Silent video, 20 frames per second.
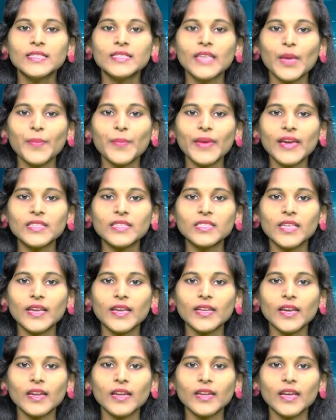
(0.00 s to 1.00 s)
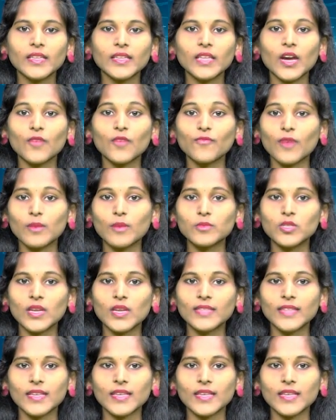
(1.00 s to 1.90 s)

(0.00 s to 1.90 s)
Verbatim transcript: సిపిఐ సీనియర్ నేత ఫంజుల